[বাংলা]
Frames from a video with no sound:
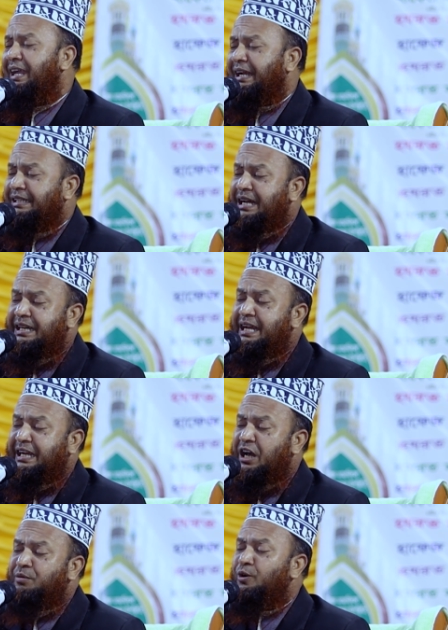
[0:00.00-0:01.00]
একটা ন্যাক
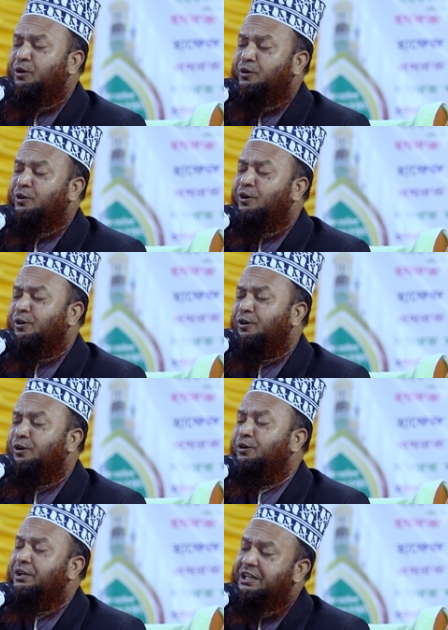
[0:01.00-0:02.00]
আমল করো
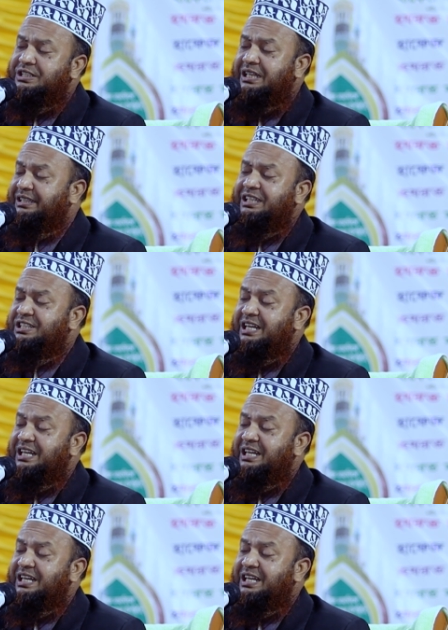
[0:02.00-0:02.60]
সাথে